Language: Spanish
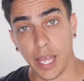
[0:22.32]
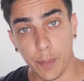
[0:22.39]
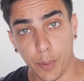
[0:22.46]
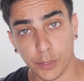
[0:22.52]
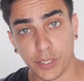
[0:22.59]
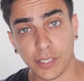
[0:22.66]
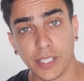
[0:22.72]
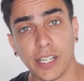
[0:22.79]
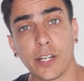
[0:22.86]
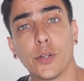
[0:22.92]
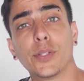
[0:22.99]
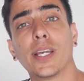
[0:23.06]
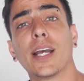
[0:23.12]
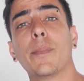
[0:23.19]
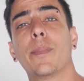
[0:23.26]
Es importante que
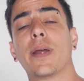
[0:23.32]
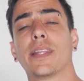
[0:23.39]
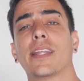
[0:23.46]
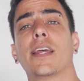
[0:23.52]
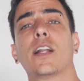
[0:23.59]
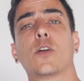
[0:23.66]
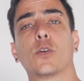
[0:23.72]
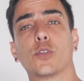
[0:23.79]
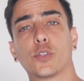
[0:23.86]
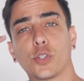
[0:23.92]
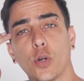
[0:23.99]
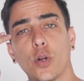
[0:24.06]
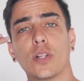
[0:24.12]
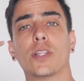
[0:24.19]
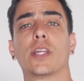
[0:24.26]
no te haga perder el
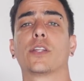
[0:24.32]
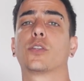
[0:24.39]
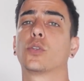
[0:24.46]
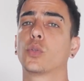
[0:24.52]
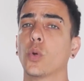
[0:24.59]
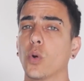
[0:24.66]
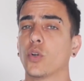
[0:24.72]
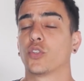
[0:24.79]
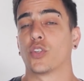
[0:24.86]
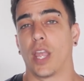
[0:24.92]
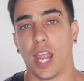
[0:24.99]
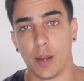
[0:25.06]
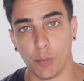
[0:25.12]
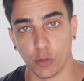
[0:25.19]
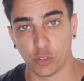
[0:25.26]
control de tus
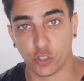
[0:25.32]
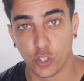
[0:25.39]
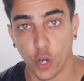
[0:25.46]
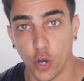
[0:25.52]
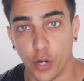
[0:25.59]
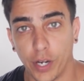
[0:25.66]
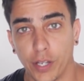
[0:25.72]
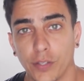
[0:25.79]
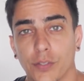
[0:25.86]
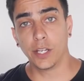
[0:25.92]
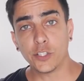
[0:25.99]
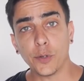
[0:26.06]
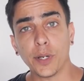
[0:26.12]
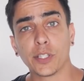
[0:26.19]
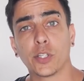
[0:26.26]
emociones.
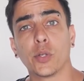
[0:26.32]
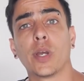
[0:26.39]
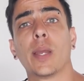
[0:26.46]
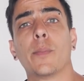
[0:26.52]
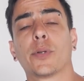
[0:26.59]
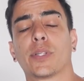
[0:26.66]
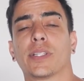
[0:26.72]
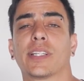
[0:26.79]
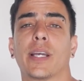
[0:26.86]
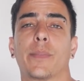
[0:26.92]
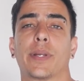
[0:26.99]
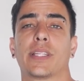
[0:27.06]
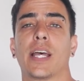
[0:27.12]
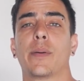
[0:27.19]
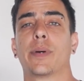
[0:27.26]
Y sobre todo es importante que
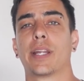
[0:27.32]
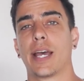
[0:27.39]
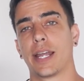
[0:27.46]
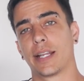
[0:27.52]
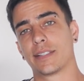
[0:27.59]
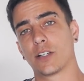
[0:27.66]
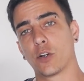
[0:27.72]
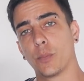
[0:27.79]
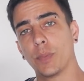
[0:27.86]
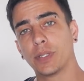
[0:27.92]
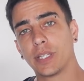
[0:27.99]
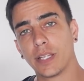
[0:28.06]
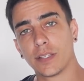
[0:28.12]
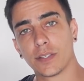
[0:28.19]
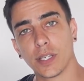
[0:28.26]
aprendas a manejar esa
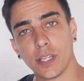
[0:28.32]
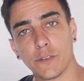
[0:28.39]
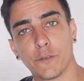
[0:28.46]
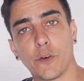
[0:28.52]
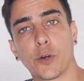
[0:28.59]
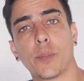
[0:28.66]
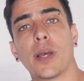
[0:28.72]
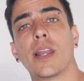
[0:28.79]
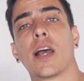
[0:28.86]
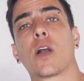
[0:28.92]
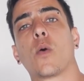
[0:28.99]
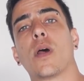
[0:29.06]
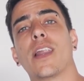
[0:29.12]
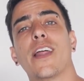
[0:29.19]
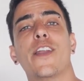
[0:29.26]
competencia de formas en las
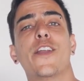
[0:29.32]
cuales